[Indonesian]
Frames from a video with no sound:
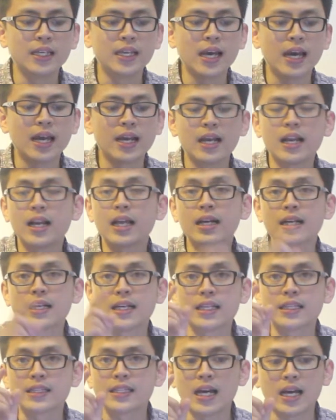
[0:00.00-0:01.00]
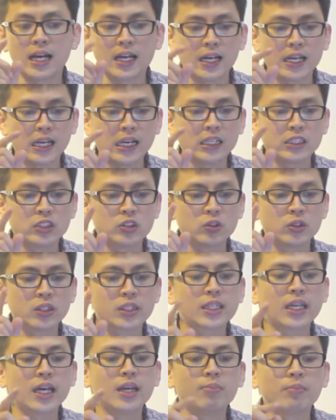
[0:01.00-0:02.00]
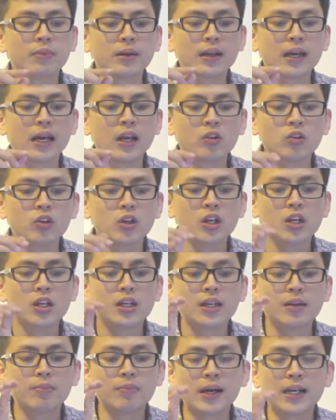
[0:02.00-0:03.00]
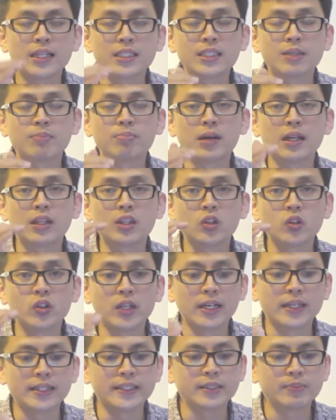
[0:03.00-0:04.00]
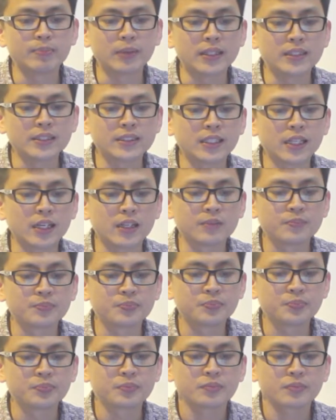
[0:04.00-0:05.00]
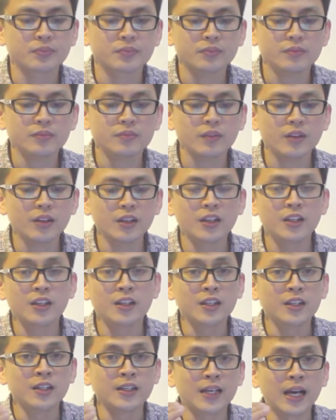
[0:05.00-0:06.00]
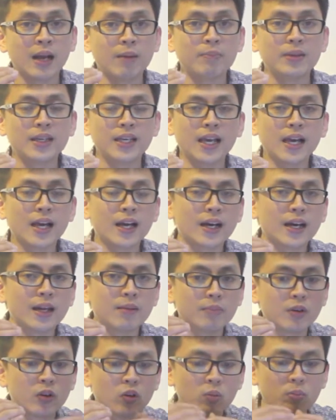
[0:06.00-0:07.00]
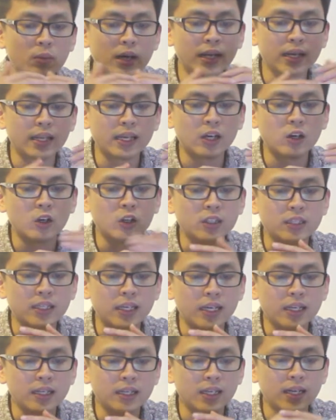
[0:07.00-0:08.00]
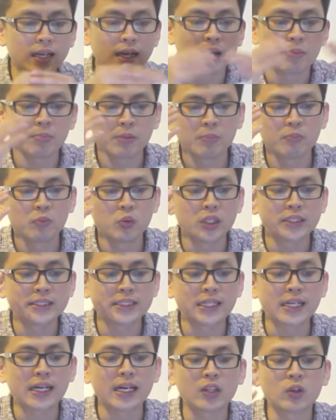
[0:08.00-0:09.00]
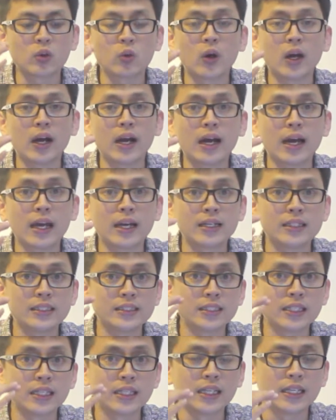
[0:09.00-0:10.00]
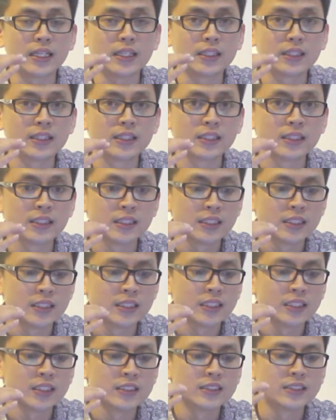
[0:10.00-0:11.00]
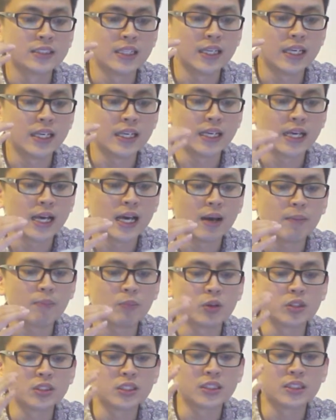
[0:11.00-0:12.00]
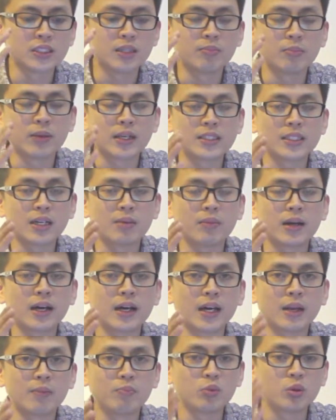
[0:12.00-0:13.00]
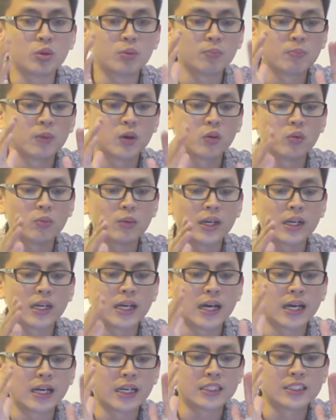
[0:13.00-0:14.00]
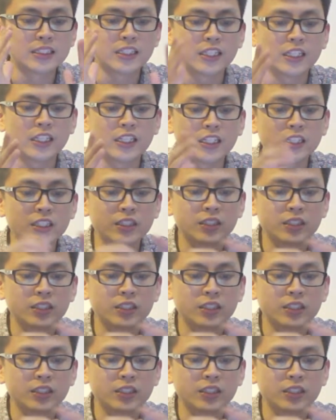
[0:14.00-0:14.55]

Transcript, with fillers: ini adalah kita akan kesulitan menaruh lemari sepatu dan dispenser. Kami akan merubah layoutnya dengan membuat sekat ruangan di sini, sehingga posisi meja makan pun berubah ke arah sini.